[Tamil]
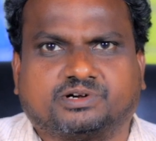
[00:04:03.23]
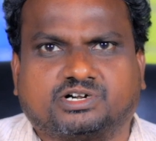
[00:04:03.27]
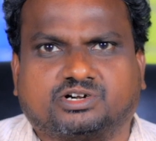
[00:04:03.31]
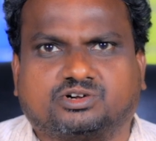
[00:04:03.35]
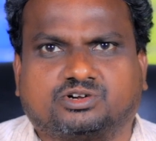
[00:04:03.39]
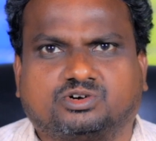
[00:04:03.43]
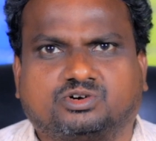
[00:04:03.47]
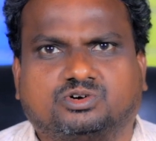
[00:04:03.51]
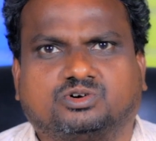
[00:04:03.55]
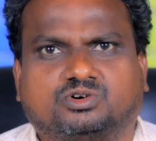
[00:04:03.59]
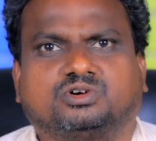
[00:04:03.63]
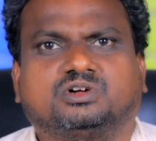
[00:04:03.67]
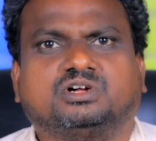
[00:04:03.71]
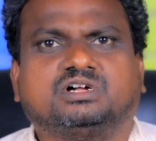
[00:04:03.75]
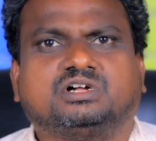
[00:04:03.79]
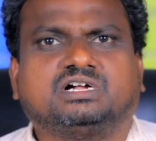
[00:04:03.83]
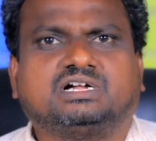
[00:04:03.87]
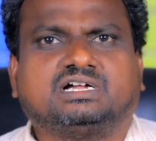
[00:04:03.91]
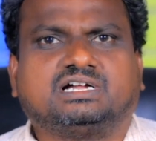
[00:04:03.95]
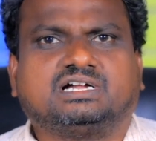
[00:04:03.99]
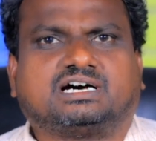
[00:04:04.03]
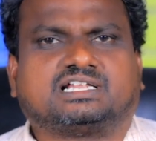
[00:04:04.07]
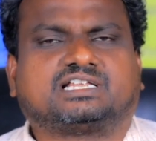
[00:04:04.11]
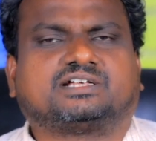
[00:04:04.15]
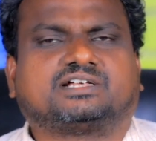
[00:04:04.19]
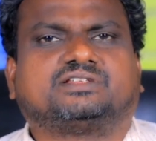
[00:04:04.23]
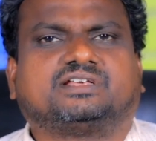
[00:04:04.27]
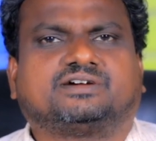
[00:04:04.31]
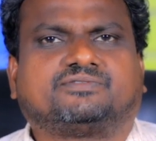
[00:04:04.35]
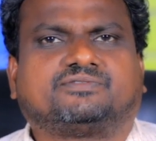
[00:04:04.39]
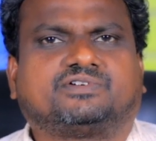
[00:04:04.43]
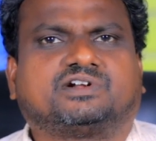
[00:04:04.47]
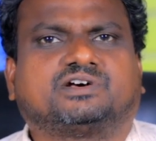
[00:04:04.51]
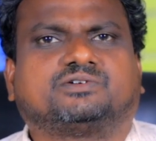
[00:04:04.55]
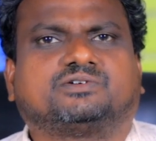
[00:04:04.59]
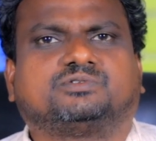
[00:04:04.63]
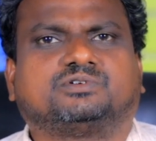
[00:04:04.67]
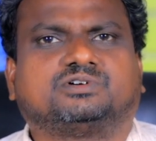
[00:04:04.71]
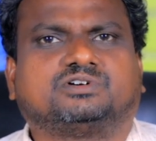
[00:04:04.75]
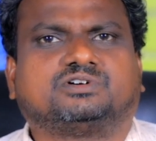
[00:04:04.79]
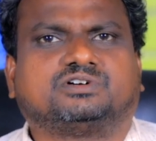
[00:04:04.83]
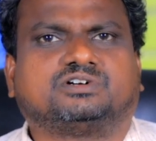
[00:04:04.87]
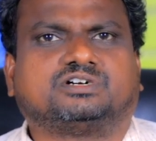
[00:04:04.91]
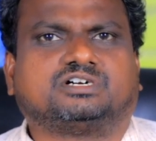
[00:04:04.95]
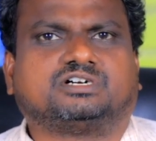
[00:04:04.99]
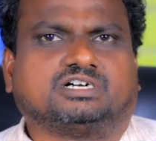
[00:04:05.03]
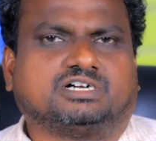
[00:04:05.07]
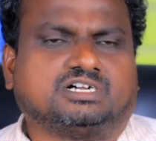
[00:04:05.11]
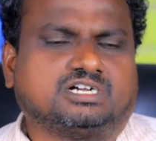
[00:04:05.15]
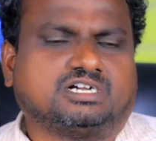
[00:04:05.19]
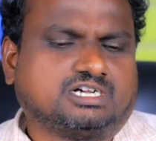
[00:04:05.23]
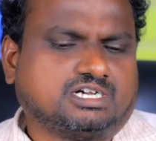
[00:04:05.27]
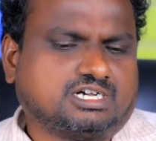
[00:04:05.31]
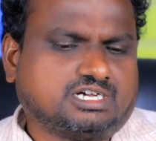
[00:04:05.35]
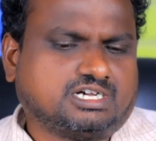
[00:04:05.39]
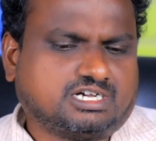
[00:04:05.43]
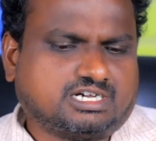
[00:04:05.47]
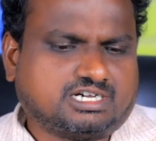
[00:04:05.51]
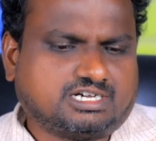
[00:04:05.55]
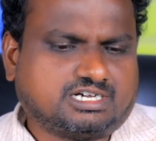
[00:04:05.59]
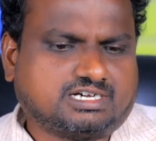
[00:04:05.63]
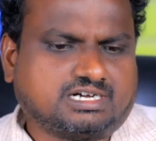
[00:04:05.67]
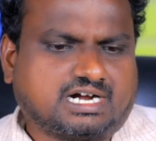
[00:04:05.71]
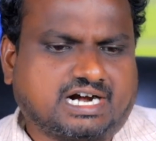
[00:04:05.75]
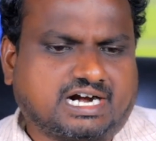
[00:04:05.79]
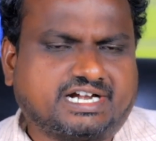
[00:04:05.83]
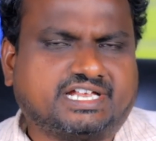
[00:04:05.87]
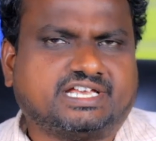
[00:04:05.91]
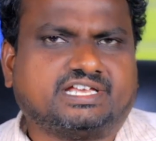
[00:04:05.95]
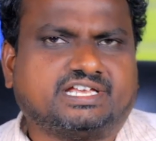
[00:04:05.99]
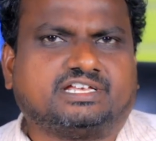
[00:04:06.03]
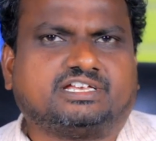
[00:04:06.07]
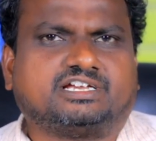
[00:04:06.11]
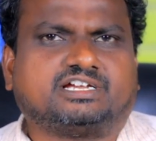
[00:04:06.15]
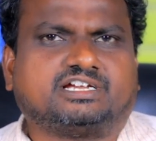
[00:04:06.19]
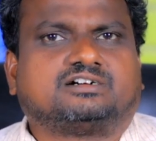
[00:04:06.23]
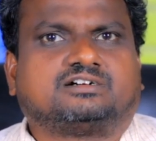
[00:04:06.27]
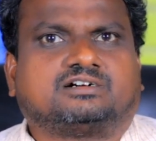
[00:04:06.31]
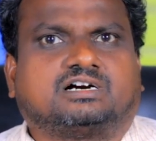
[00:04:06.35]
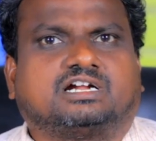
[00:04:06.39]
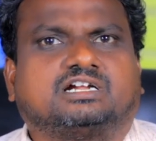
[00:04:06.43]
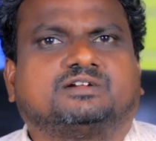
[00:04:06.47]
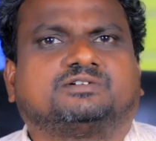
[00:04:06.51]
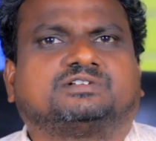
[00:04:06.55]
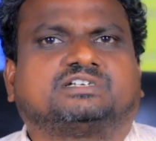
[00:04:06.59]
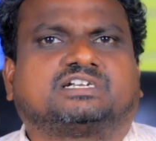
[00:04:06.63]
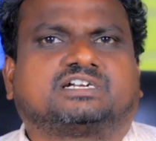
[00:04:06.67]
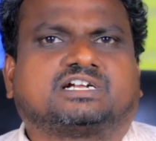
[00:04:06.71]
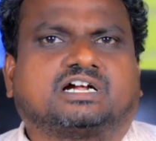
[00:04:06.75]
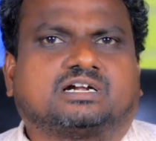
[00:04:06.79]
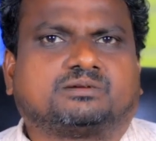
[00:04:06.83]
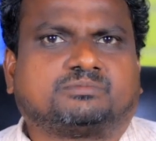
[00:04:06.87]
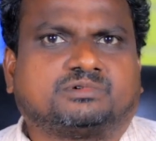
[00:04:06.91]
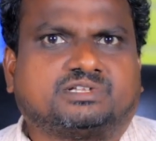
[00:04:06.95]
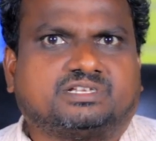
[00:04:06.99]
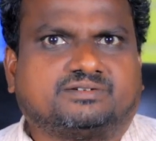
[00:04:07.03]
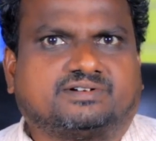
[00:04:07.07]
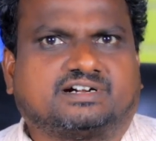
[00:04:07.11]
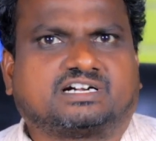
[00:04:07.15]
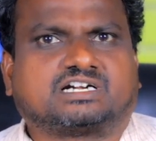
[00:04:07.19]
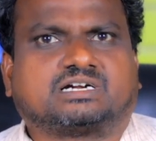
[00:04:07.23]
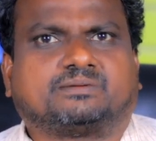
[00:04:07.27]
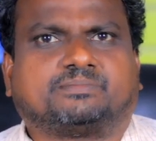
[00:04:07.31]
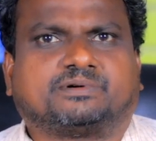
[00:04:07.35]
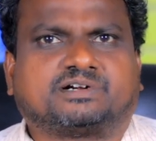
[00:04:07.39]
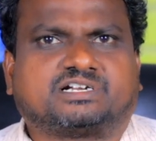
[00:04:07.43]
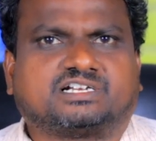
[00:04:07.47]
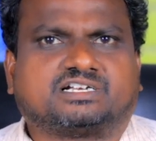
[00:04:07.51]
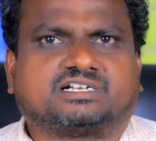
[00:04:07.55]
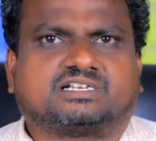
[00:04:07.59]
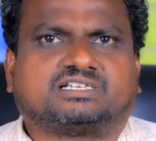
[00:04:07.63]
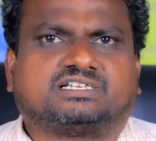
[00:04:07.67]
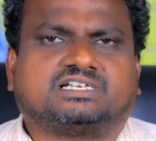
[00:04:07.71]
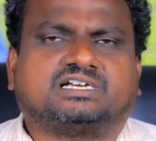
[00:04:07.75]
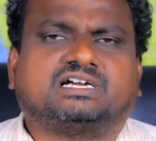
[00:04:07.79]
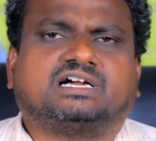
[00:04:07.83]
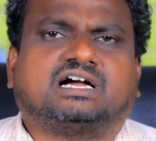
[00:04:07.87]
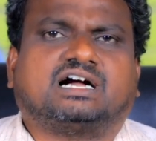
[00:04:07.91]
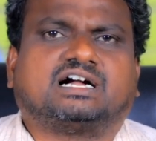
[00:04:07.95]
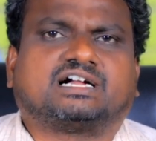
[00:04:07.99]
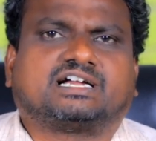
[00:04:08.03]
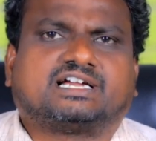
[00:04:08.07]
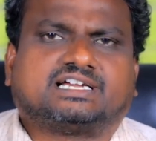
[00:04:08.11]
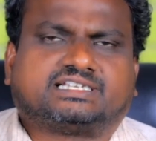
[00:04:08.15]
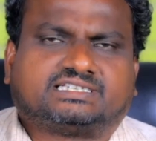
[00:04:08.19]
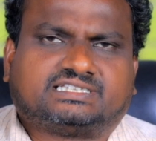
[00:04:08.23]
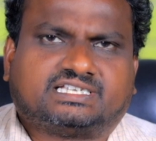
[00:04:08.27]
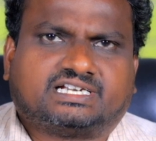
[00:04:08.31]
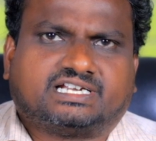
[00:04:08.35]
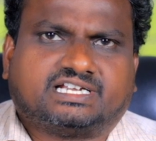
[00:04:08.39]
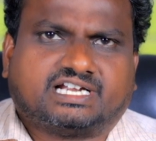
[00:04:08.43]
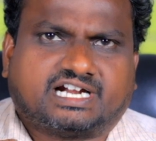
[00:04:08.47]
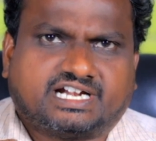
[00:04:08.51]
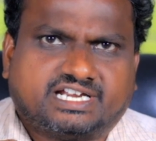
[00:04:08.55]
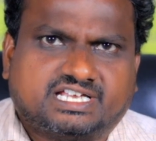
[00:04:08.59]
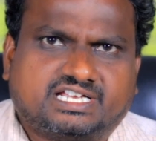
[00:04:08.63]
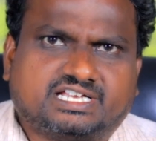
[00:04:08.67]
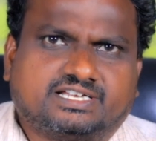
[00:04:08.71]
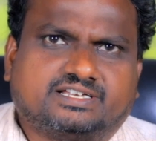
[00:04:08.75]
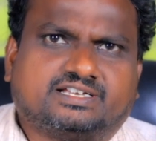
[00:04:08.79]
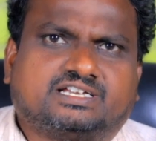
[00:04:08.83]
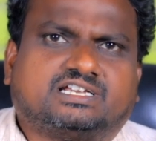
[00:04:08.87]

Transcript: பண்ணணும் அதாவது எவ்வளவு அடி அள்ளுவதற்கு அனுமதி வழங்கப்பட்டிருக்கிறது அங்கே எத்தனை அடி